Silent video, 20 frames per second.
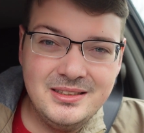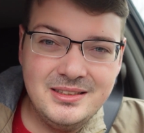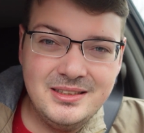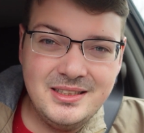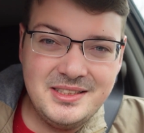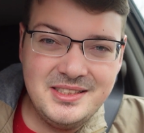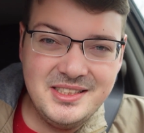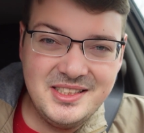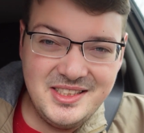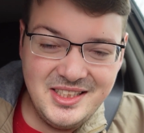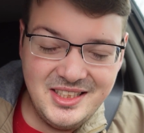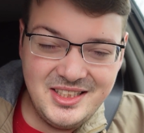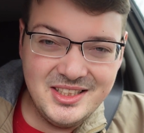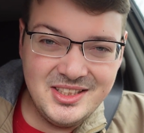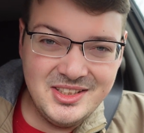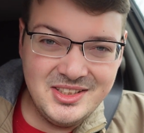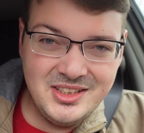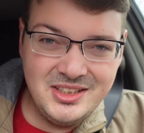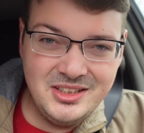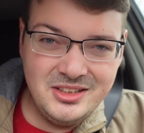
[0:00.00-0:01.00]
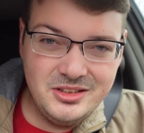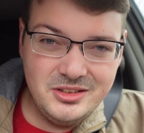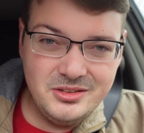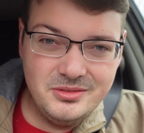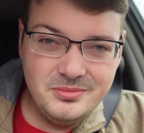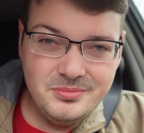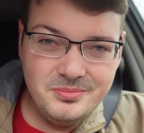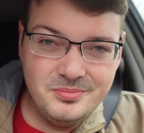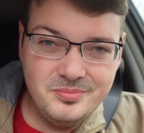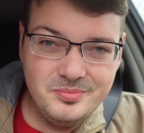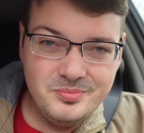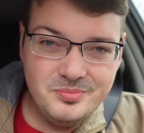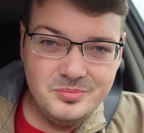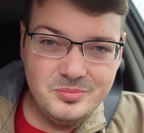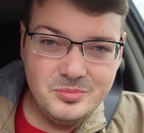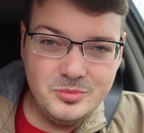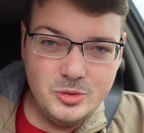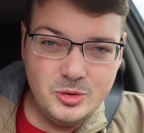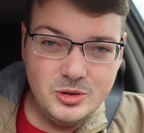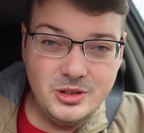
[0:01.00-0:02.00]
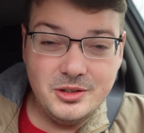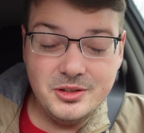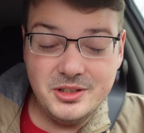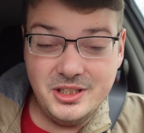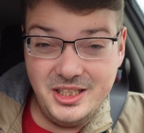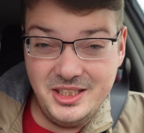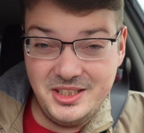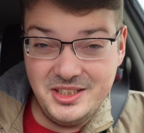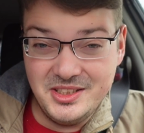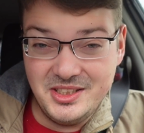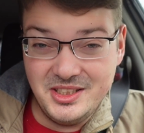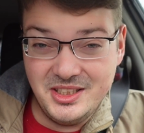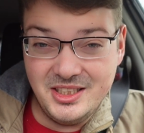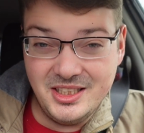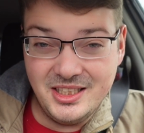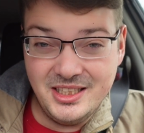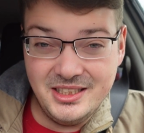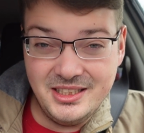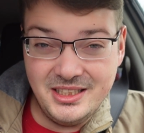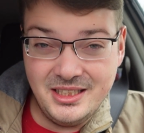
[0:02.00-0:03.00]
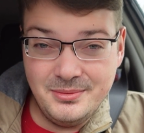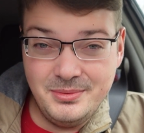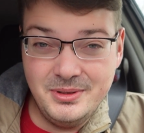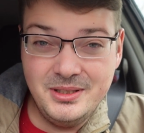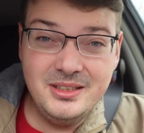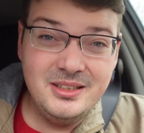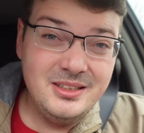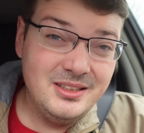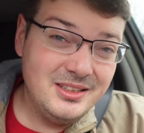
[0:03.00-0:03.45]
dass sie sicher sind und auch ich die Sicherheit habe,